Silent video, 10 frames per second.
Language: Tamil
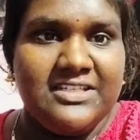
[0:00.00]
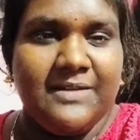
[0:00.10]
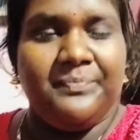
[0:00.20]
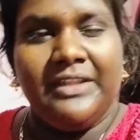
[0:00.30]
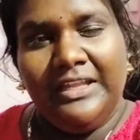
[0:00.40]
வச்சுட்டு
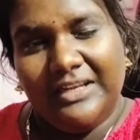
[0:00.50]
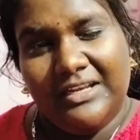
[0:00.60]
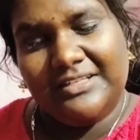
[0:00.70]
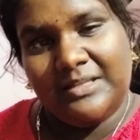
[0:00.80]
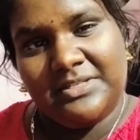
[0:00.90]

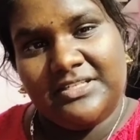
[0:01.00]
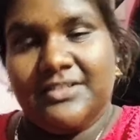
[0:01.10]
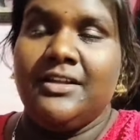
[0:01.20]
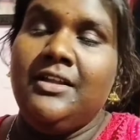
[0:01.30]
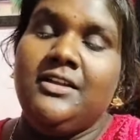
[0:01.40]
நைட்டுக்கு சமைச்சிட்டு
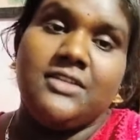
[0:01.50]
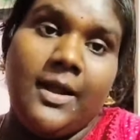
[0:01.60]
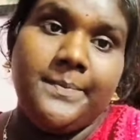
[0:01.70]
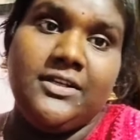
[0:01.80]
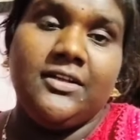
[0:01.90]

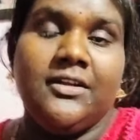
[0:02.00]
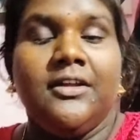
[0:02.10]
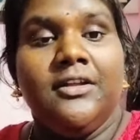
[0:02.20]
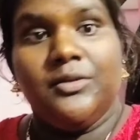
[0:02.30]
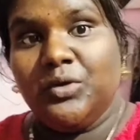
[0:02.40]
சாப்பிட்டுட்டு
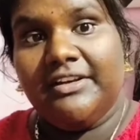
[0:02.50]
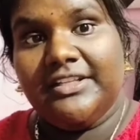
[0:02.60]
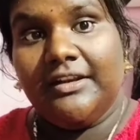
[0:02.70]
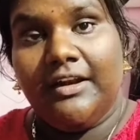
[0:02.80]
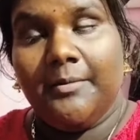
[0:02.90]
தூங்க
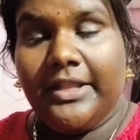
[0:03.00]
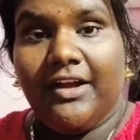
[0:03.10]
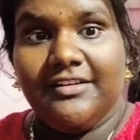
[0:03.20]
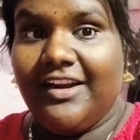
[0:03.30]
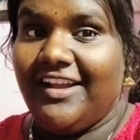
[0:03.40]
வேண்டியதான்
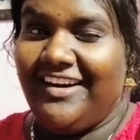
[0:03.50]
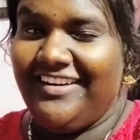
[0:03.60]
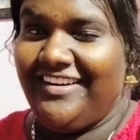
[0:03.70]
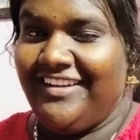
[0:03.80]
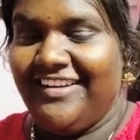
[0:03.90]
நல்லபடியாக நாளைக்கு
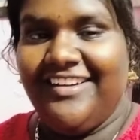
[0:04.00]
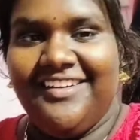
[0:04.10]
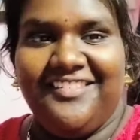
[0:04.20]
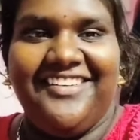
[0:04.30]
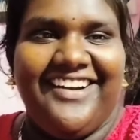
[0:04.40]

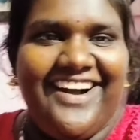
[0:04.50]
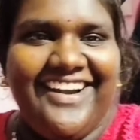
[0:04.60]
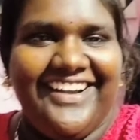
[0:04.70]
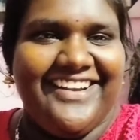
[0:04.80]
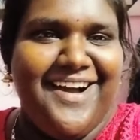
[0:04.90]
காலையில்
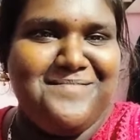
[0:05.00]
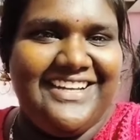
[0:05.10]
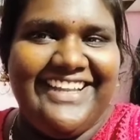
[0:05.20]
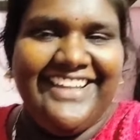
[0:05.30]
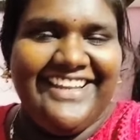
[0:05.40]
நெட் ஆன்
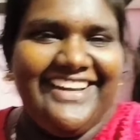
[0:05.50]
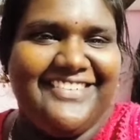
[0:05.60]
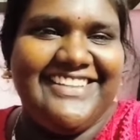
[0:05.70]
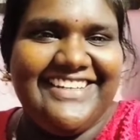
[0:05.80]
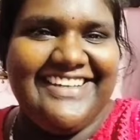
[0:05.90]
பண்ணி என்னென்ன
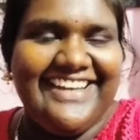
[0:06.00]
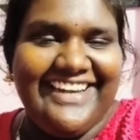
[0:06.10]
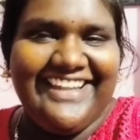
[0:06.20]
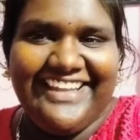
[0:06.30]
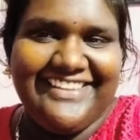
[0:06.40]
வந்திருக்கு
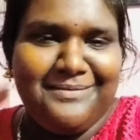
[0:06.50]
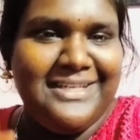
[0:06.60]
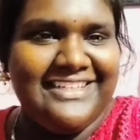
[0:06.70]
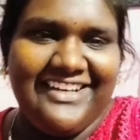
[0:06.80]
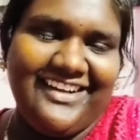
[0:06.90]
என்னென்ன ஏது
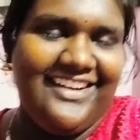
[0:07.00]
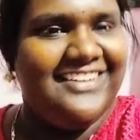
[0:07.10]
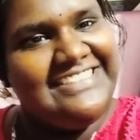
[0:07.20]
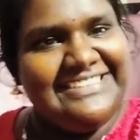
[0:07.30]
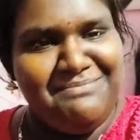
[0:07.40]
அப்படின்றதெல்லாம்
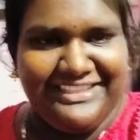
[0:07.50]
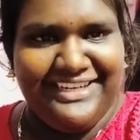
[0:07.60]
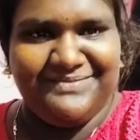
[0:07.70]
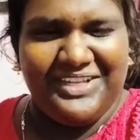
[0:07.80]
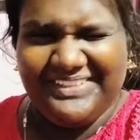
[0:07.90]

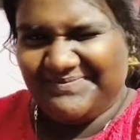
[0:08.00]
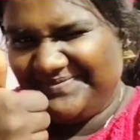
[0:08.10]
பார்த்துக்கலாம் ஓகே